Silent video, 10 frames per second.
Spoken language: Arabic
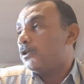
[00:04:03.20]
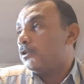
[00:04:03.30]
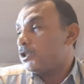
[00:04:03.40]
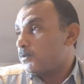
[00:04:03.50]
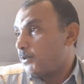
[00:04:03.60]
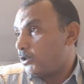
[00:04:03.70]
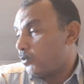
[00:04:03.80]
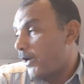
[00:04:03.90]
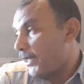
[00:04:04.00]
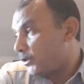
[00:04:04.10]
نسبة
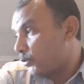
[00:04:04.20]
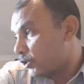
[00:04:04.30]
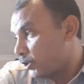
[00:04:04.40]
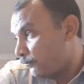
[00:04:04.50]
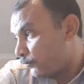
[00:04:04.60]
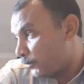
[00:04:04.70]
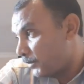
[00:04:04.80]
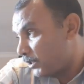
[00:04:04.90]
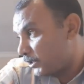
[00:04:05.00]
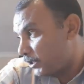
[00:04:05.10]
ال
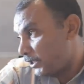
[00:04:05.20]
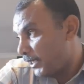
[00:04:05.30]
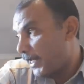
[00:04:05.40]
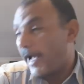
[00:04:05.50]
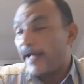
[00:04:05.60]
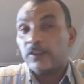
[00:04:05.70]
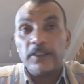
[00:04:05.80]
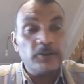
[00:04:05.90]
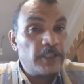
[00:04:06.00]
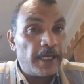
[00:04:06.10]
21% دي
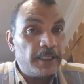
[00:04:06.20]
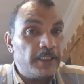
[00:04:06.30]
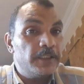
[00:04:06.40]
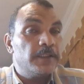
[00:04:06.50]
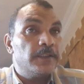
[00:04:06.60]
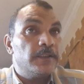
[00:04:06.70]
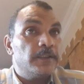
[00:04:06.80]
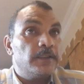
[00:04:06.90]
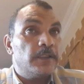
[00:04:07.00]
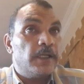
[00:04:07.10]
هتنتهي
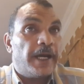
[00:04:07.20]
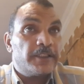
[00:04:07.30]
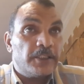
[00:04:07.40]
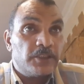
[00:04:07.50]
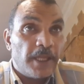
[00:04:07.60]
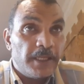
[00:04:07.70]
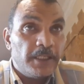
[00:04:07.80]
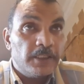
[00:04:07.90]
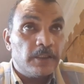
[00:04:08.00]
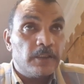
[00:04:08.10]

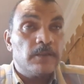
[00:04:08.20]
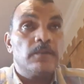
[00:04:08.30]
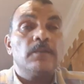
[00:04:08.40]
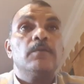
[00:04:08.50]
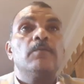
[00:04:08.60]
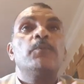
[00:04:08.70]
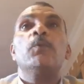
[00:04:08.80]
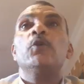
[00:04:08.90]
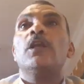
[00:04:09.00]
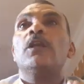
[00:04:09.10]
هتنتهي
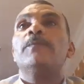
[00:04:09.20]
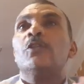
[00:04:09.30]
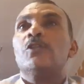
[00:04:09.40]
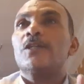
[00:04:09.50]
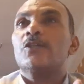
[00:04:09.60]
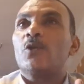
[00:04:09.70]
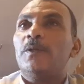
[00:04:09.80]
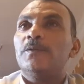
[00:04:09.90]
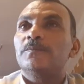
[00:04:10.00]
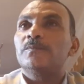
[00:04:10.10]
بمجرد ما تصحى
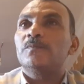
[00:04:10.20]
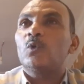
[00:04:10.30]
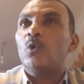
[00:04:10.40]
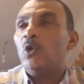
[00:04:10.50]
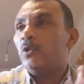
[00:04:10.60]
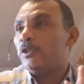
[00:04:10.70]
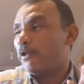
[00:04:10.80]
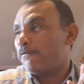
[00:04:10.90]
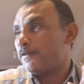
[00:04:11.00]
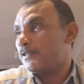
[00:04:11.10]
الصبح كله
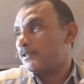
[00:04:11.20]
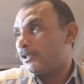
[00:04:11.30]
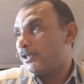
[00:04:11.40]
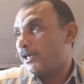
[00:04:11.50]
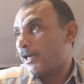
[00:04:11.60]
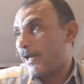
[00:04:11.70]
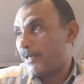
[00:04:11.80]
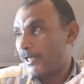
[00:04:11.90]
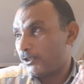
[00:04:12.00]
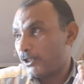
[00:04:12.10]
يتنفس
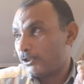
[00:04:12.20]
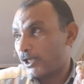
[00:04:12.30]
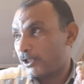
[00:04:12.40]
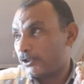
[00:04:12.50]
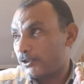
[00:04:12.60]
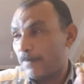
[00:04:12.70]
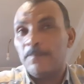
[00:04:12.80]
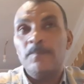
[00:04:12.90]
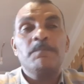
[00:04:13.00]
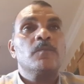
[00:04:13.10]
عمليات الاحتراق
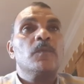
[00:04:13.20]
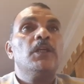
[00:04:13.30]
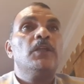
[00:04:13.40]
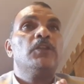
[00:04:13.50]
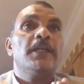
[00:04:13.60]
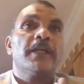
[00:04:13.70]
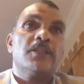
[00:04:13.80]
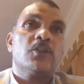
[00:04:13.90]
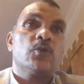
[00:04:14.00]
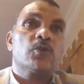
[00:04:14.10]
تتم ينتهي
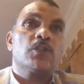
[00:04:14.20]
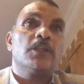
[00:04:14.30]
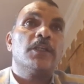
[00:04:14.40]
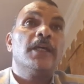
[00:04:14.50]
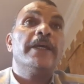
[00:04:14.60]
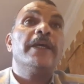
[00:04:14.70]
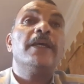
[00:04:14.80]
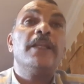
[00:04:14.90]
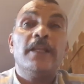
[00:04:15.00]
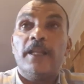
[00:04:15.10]
غاز الأكسجين
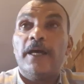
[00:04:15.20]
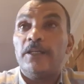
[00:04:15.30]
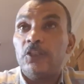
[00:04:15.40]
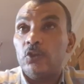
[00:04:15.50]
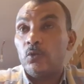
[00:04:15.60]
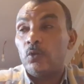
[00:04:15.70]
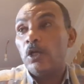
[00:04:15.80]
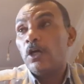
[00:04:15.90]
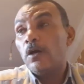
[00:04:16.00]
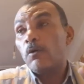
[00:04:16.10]
إلا أنه
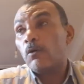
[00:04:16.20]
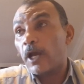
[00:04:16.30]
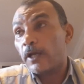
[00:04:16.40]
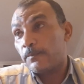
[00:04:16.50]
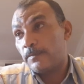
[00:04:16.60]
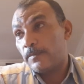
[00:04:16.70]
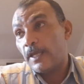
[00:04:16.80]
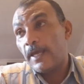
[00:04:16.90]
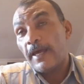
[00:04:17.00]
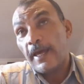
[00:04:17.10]
رغم
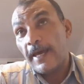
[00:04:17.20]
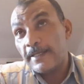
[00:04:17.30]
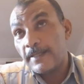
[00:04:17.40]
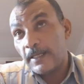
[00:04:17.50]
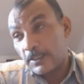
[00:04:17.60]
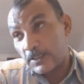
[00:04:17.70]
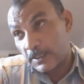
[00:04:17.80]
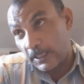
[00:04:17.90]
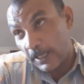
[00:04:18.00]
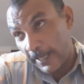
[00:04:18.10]
هذا
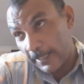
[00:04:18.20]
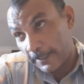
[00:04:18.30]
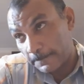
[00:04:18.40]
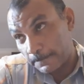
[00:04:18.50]
الاستهلاك